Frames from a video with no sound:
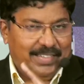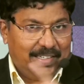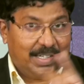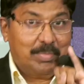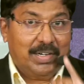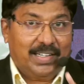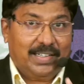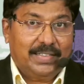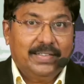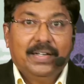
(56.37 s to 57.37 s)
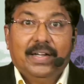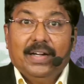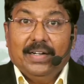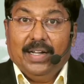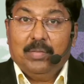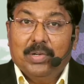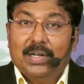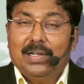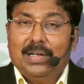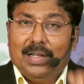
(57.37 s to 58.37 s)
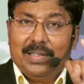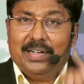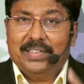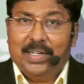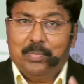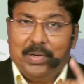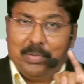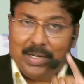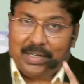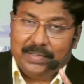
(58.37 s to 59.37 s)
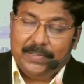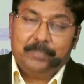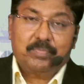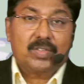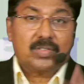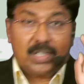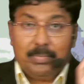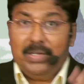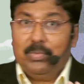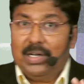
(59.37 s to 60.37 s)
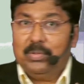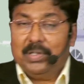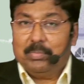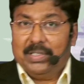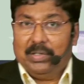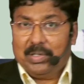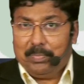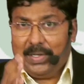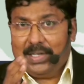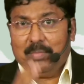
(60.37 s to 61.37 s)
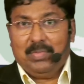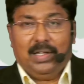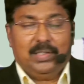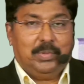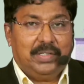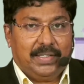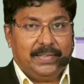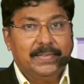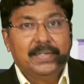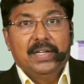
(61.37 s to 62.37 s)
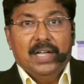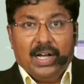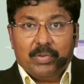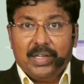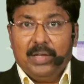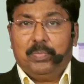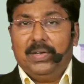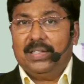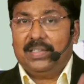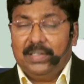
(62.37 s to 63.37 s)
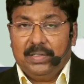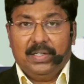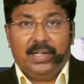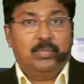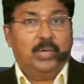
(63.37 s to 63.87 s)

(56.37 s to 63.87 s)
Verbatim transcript: இருக்க மாட்டாங்க நண்பர்கள் இல்லாத இடத்துக்கு எப்படி வர்றது சபை வாழ்வு என்பது அவ்வளவு பழக்கம் இல்லாத ஒன்று அவை எப்படி அதை நான்